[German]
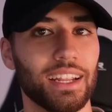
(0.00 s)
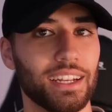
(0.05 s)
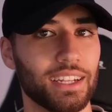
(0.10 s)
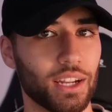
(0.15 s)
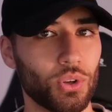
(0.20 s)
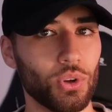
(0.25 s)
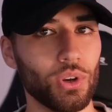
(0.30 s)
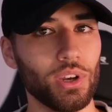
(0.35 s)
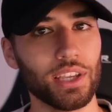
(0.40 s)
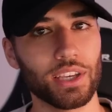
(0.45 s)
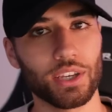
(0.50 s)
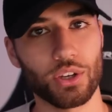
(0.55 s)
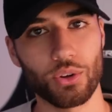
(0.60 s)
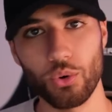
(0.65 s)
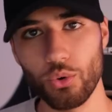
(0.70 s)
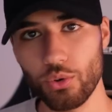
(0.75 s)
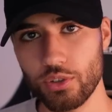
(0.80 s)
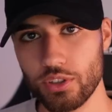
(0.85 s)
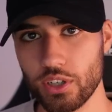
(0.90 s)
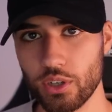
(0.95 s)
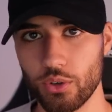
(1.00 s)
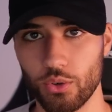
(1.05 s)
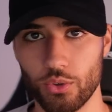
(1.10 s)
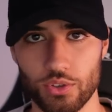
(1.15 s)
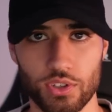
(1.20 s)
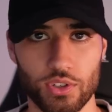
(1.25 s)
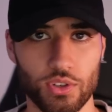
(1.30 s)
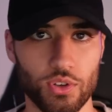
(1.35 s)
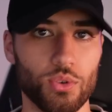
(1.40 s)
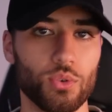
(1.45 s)
Natürlich große,
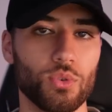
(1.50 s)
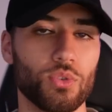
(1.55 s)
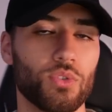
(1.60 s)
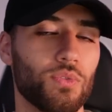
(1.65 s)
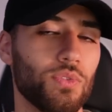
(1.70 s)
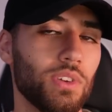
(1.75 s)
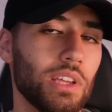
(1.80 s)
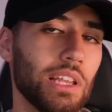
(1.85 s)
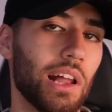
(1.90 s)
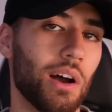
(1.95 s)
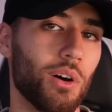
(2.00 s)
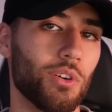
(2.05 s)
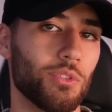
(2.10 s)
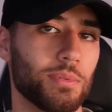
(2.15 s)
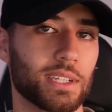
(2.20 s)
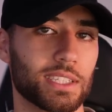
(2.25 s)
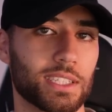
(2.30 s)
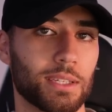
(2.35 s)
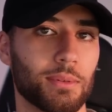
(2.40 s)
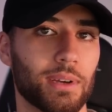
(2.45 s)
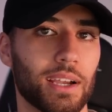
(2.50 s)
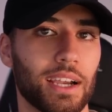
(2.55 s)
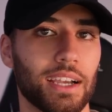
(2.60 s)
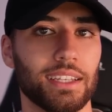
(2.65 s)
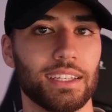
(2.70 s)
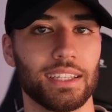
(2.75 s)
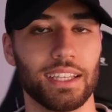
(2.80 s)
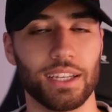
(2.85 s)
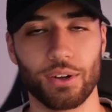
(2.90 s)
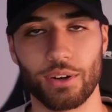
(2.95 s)
große News, viel
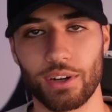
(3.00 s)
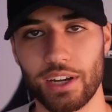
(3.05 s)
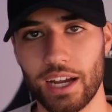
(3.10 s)
Aufmerksamkeit, jedoch